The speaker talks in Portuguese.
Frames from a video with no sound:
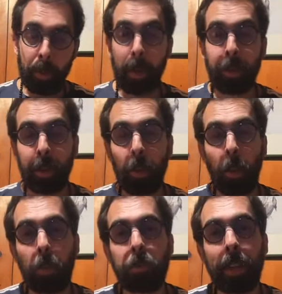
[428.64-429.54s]
Imagine
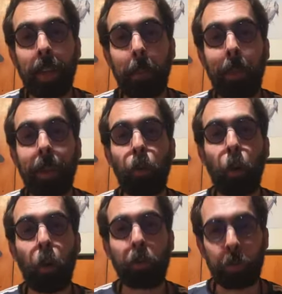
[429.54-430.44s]
como seria
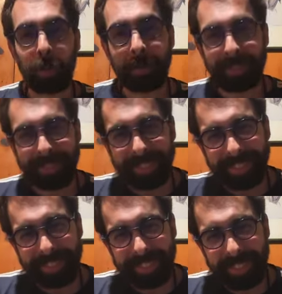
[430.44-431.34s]
perigoso
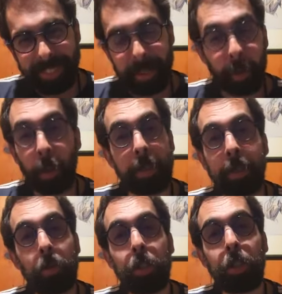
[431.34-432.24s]
se
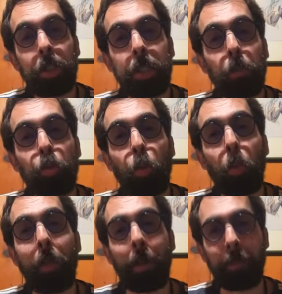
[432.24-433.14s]
nós não sentíssemos
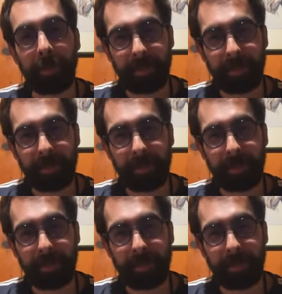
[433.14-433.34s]
culpa